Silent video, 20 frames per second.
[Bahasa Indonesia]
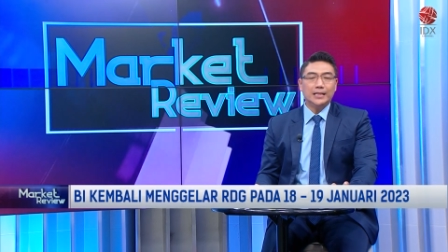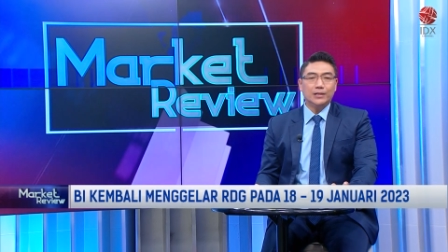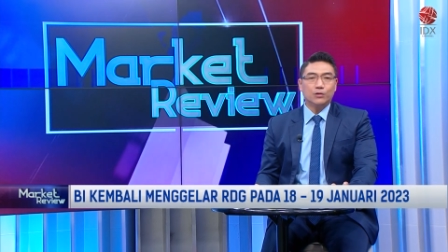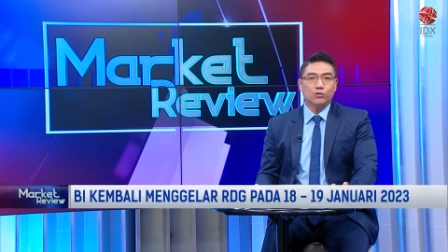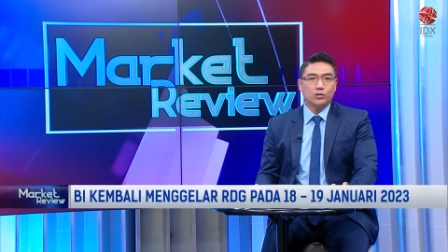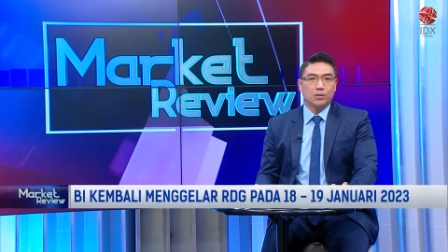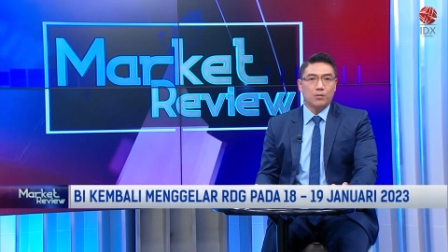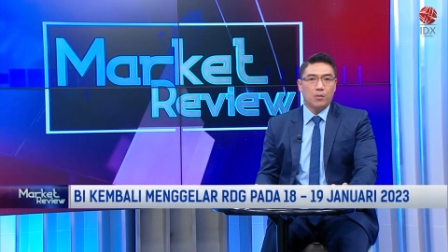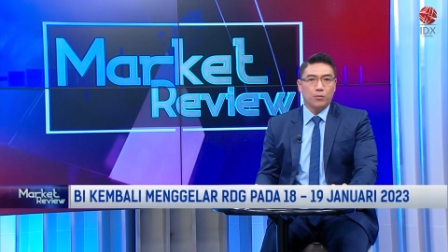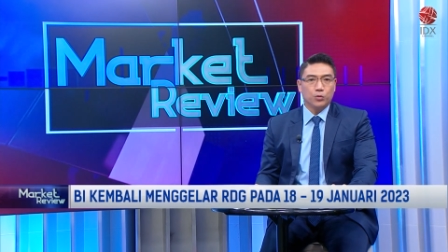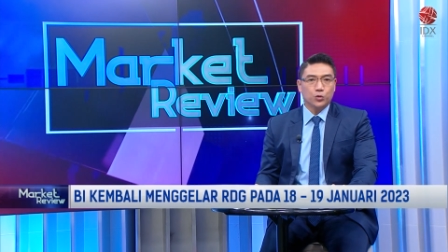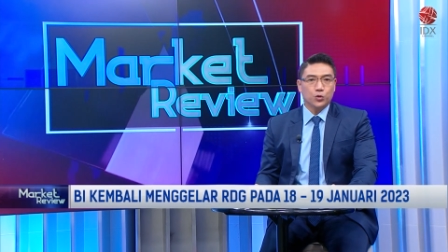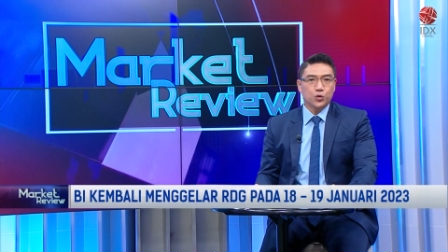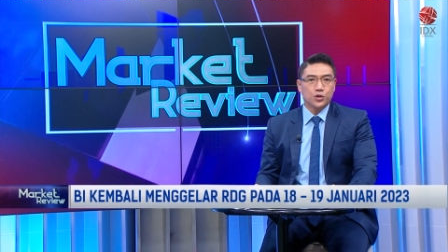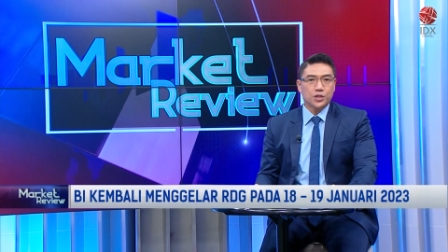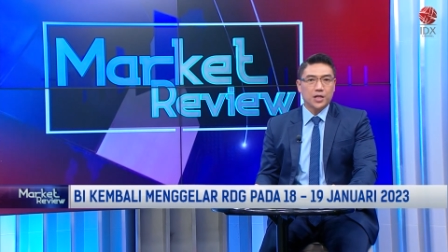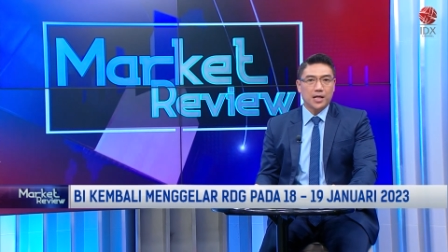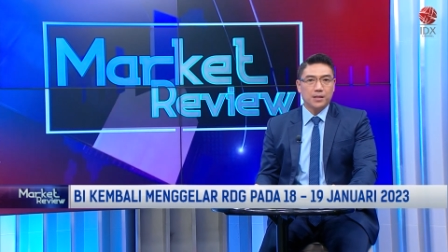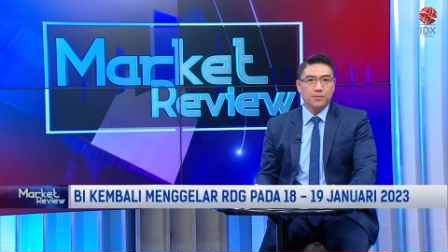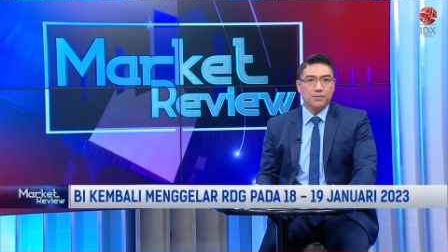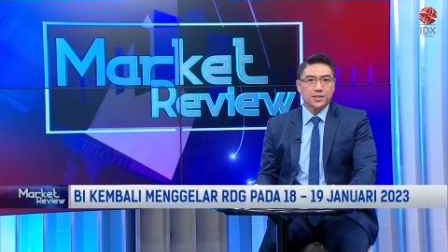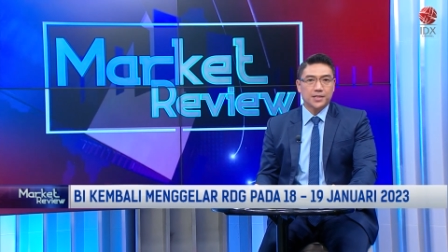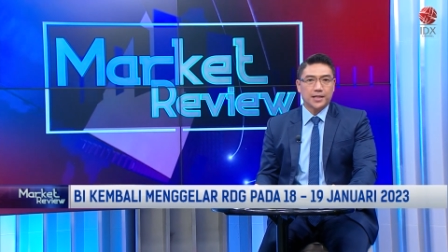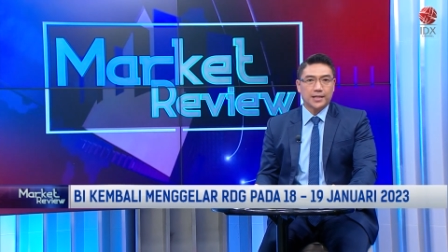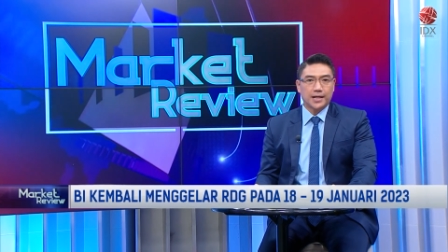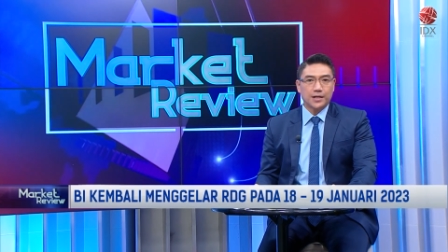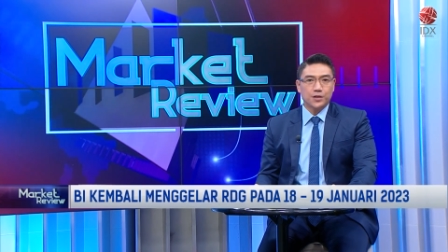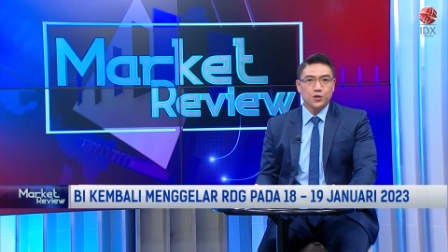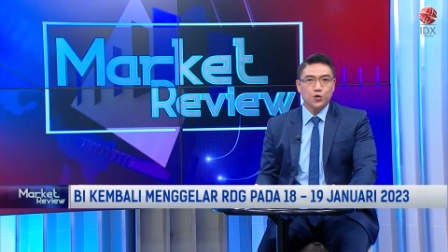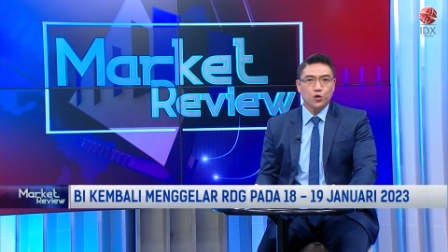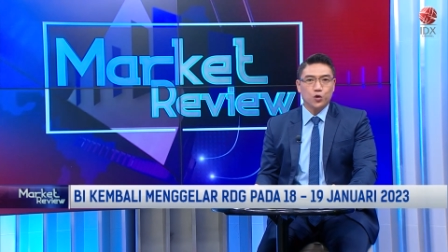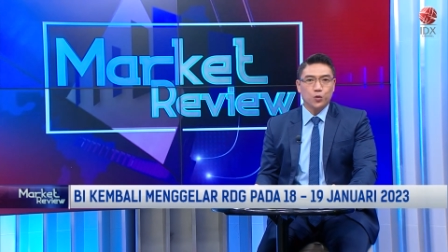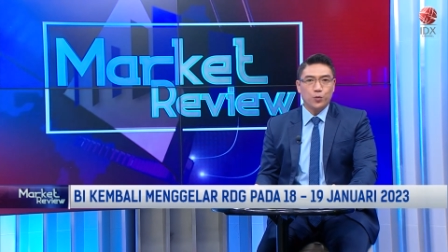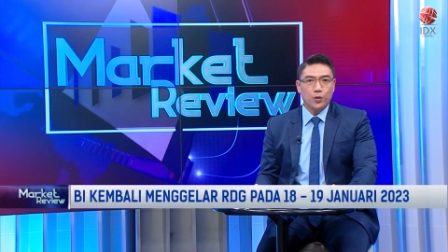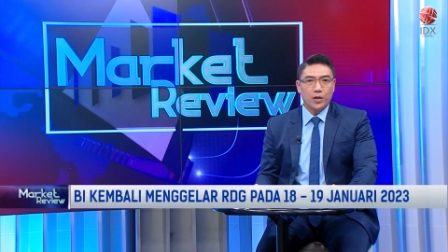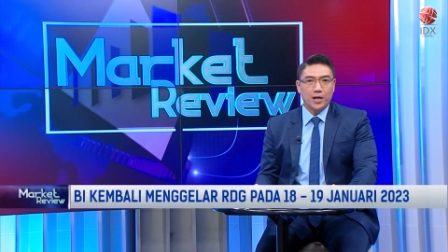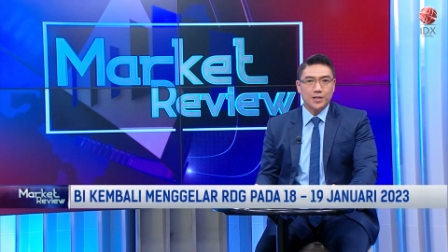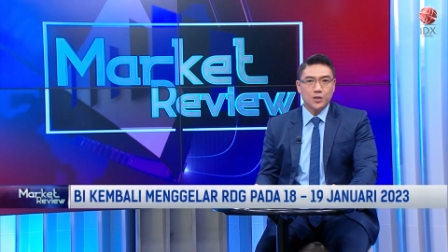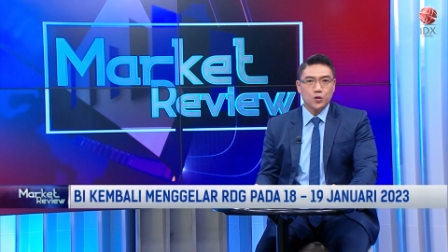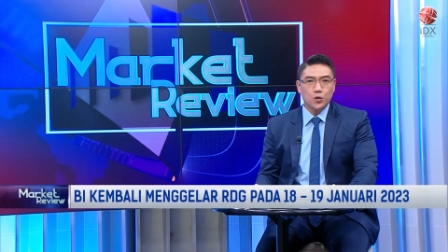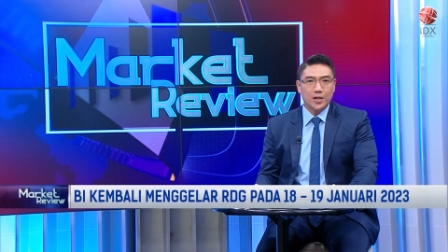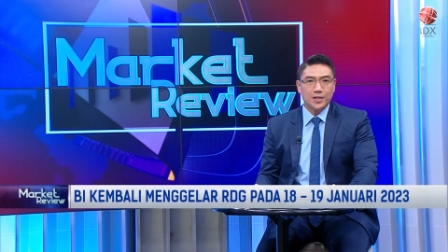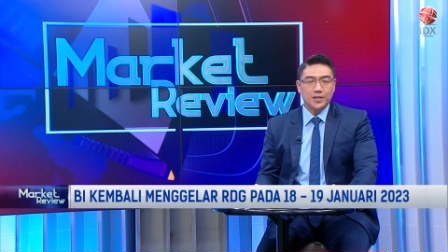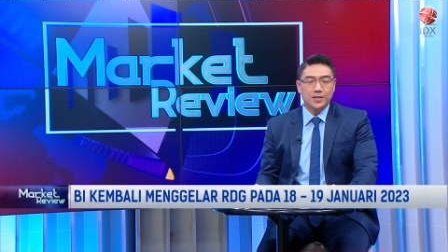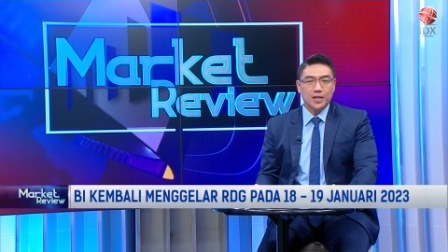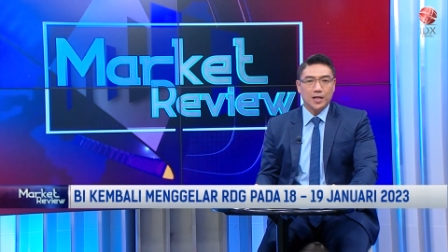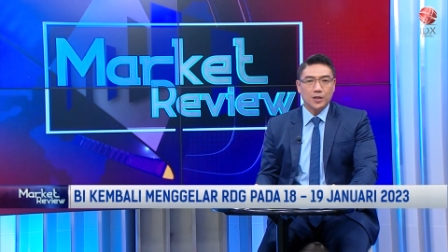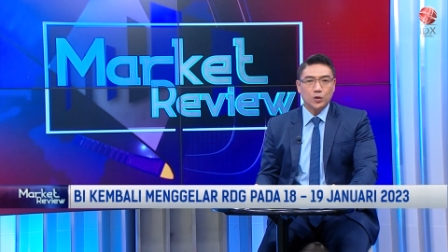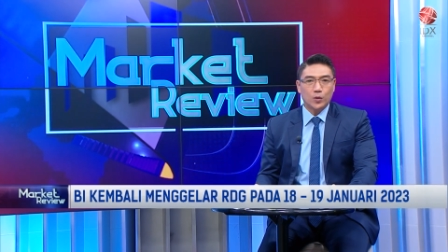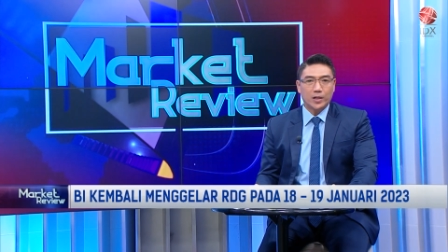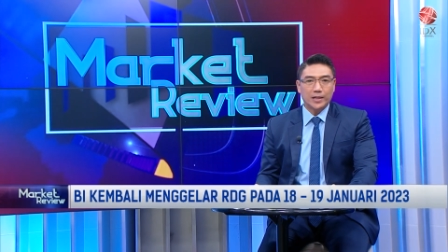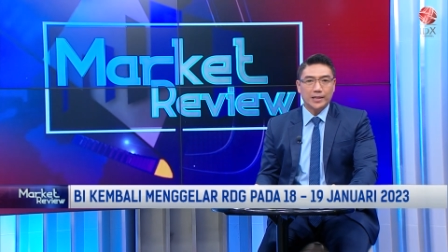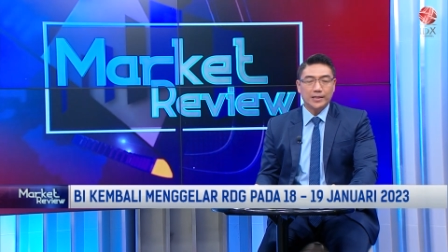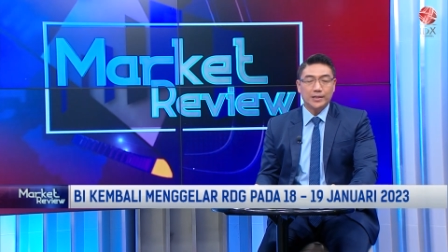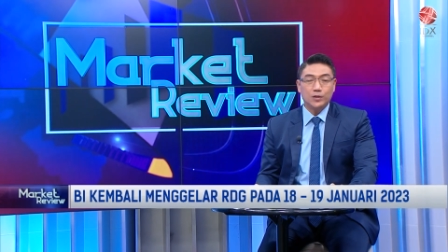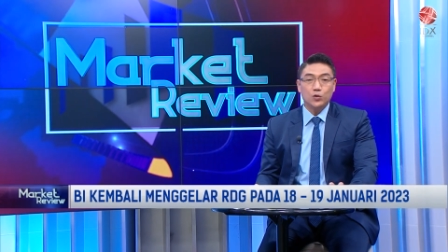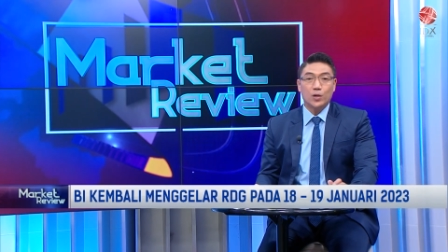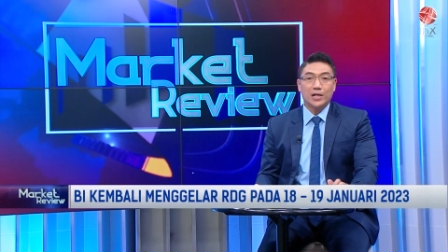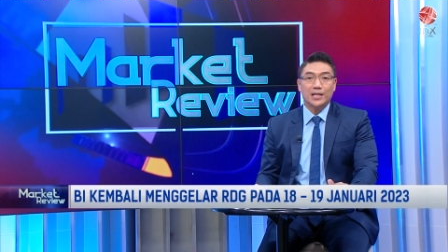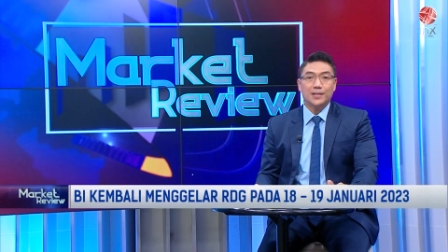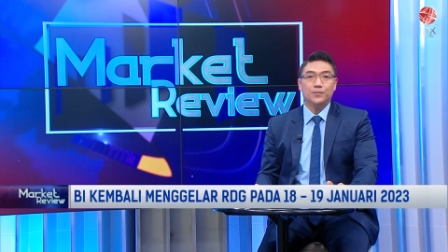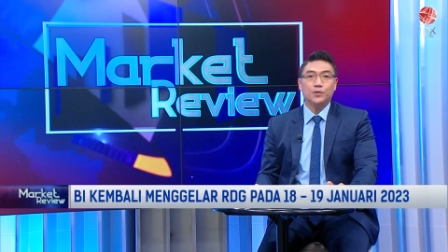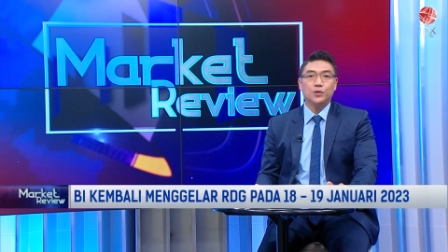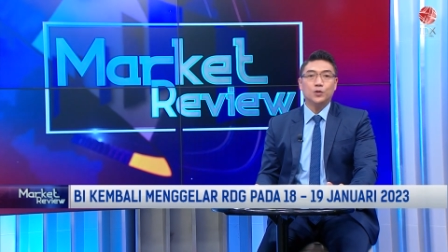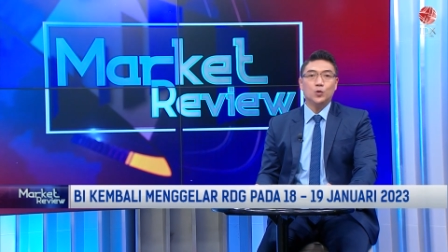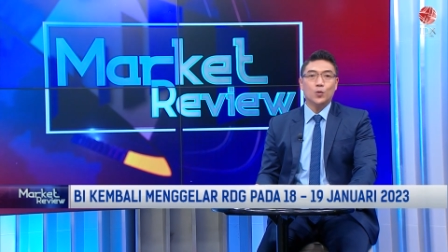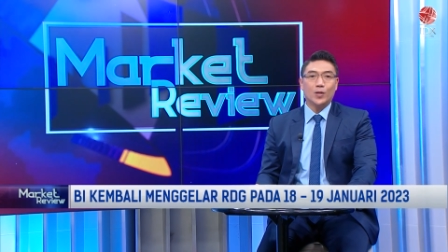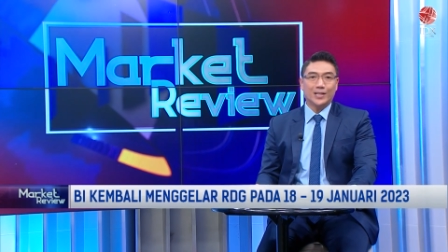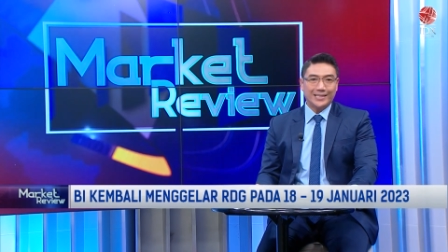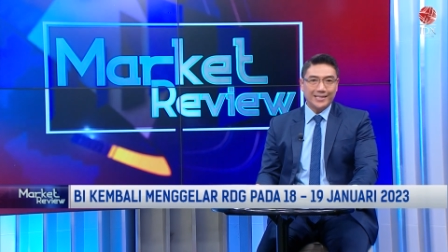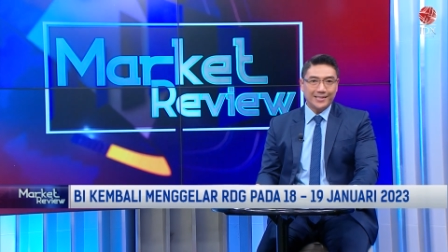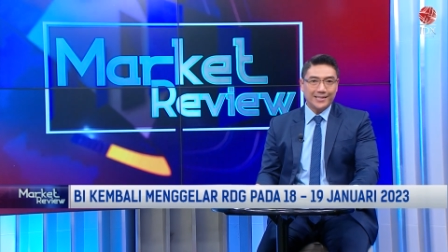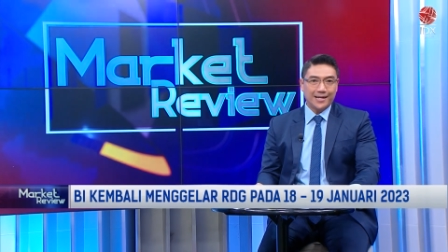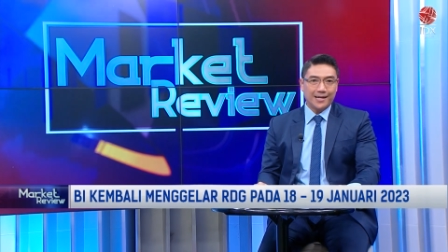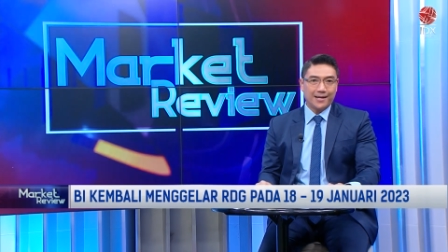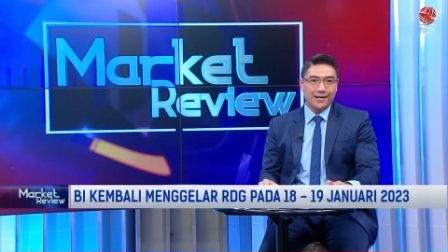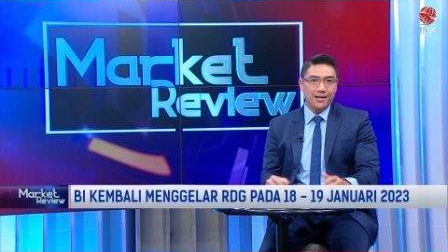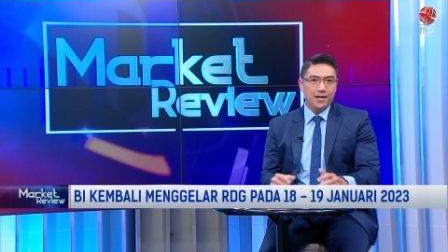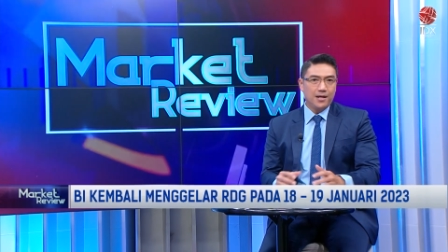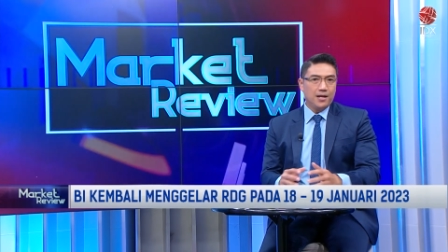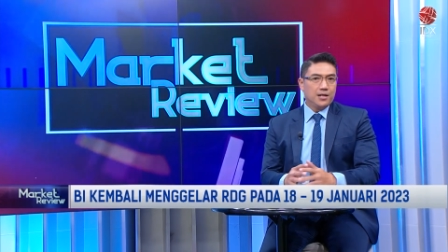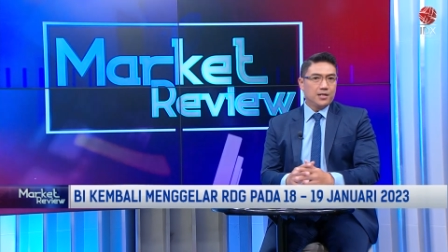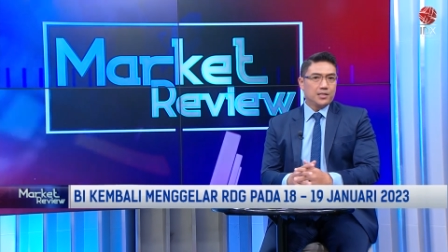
ini untuk memutuskan besaran suku bunga acuan Januari 2023.